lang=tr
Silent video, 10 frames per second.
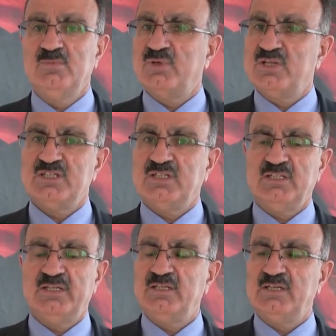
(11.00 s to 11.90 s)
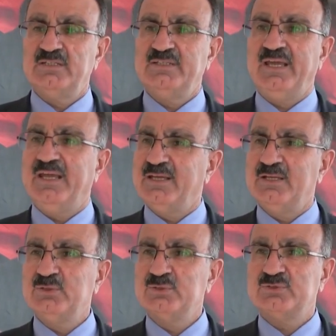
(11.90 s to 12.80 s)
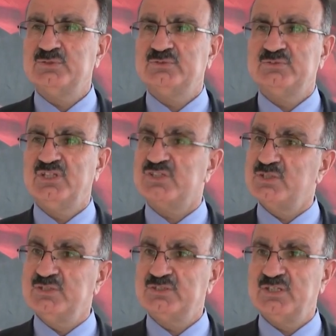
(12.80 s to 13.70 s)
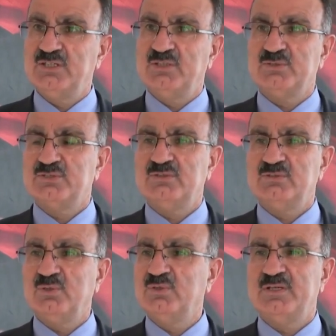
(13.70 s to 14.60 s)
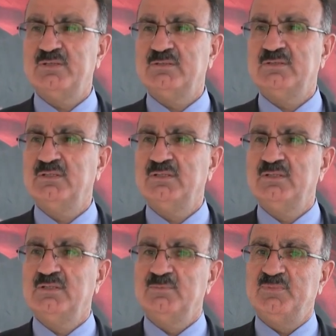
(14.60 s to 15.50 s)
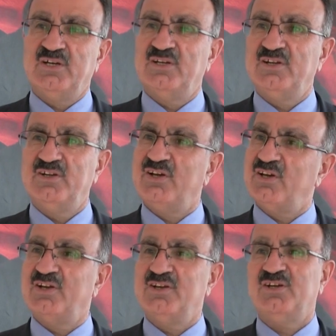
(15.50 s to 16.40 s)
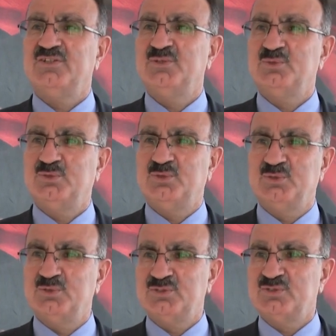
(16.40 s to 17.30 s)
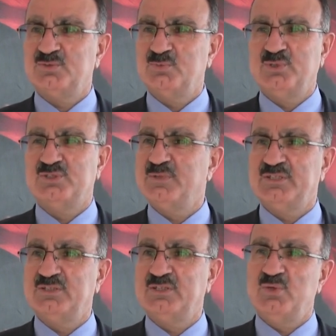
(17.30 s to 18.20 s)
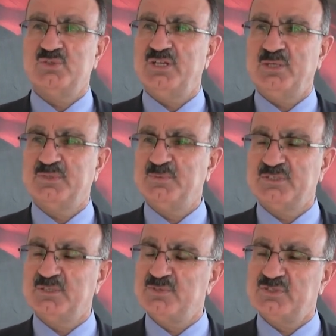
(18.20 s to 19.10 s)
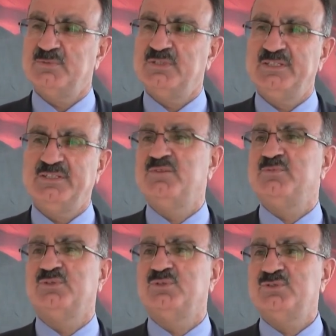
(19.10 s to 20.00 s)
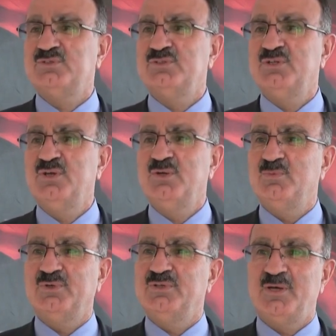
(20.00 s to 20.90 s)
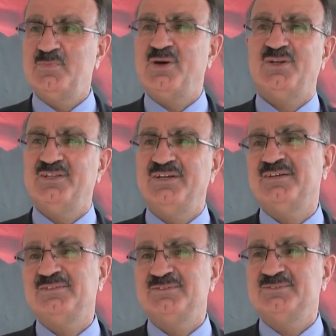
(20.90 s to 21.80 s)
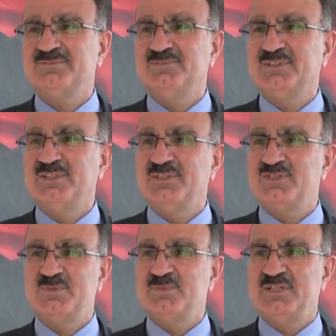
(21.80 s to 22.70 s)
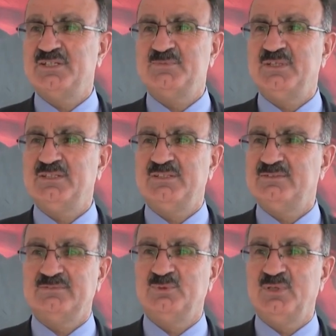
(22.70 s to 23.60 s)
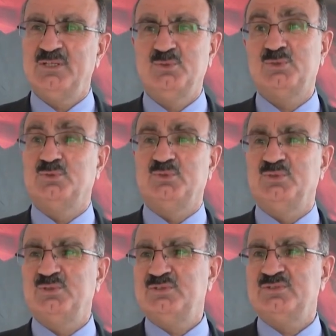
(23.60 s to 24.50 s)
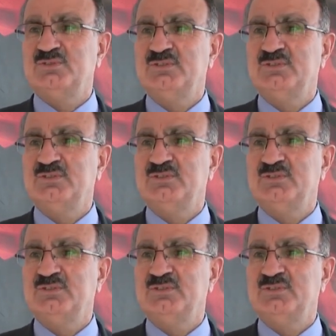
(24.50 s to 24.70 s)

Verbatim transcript: müracaatları halinde engelli olsun, yaşlı insanlar olsun onların paralarını ayaklarına kadar götürüyoruz. Bu hizmeti daha önce yaptığımız gibi şimdi de devam ediyoruz. Onu yapmakla da vatandaşımıza hizmetten dolayı gurur duyuyoruz.